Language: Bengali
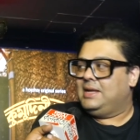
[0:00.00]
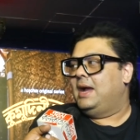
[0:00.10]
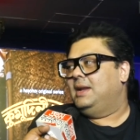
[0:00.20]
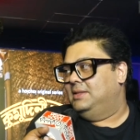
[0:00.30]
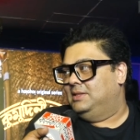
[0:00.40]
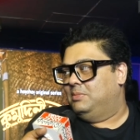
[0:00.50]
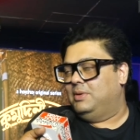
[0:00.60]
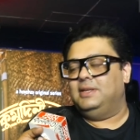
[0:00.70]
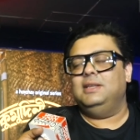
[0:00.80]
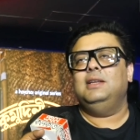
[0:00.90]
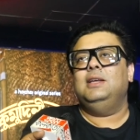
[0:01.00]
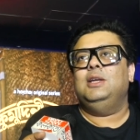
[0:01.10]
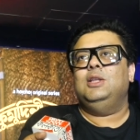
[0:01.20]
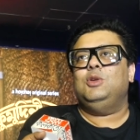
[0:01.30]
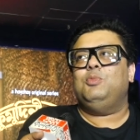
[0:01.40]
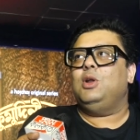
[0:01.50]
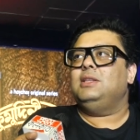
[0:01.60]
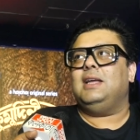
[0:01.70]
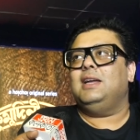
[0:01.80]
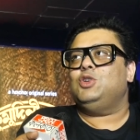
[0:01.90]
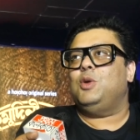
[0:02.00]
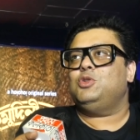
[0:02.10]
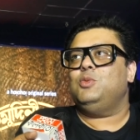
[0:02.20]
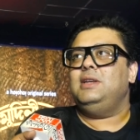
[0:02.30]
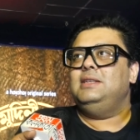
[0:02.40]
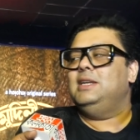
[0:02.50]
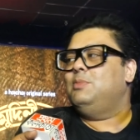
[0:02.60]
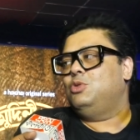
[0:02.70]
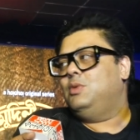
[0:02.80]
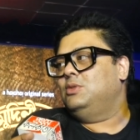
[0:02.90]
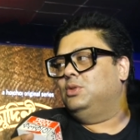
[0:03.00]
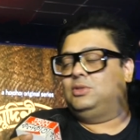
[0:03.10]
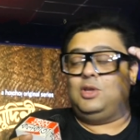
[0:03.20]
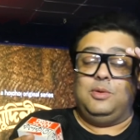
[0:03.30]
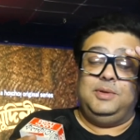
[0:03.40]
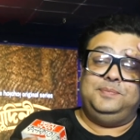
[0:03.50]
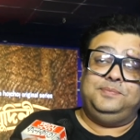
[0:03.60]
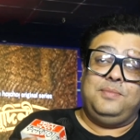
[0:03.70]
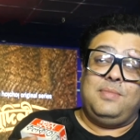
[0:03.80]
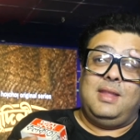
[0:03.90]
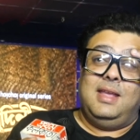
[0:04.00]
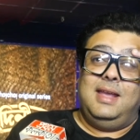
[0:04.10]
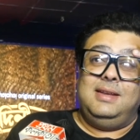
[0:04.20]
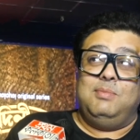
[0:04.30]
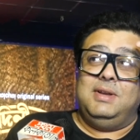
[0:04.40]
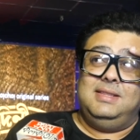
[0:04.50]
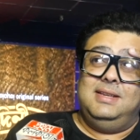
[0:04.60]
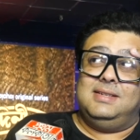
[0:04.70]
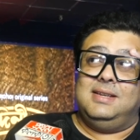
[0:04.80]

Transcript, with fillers: তাকে হারিয়ে দিতে পারি তো ফলে তাকে সবসময় নিজেকে প্রমাণ করতে হবে এইটা মানে দিনের